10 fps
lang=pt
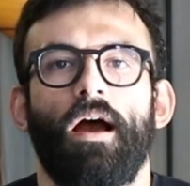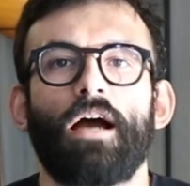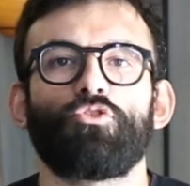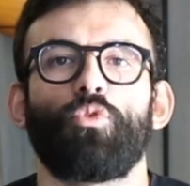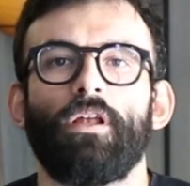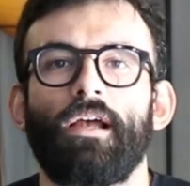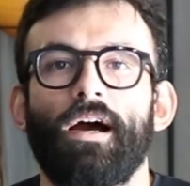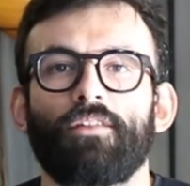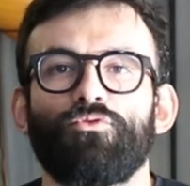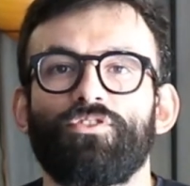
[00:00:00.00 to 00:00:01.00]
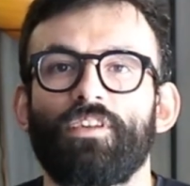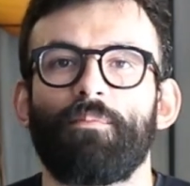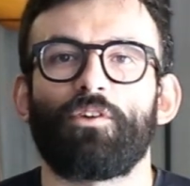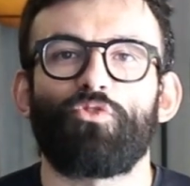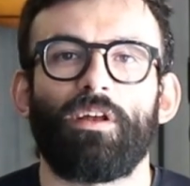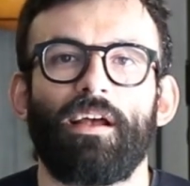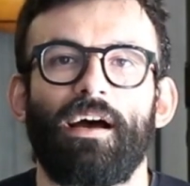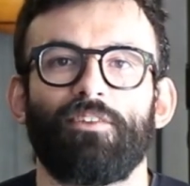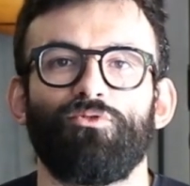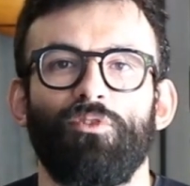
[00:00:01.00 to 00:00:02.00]
ajoelhado,
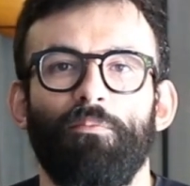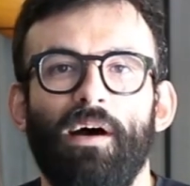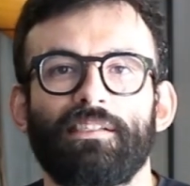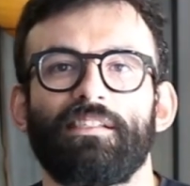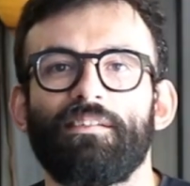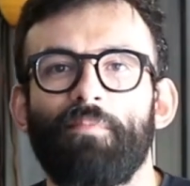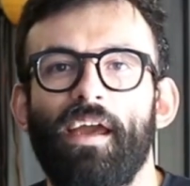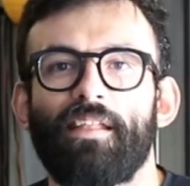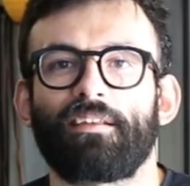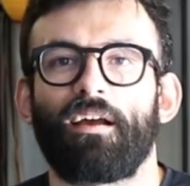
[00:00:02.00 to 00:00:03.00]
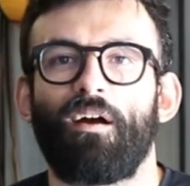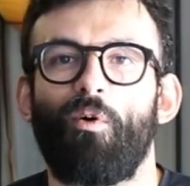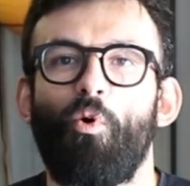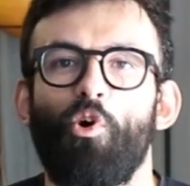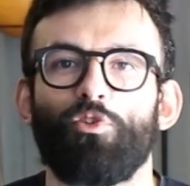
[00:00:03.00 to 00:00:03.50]
semi-ajoelhado, base simétrica ou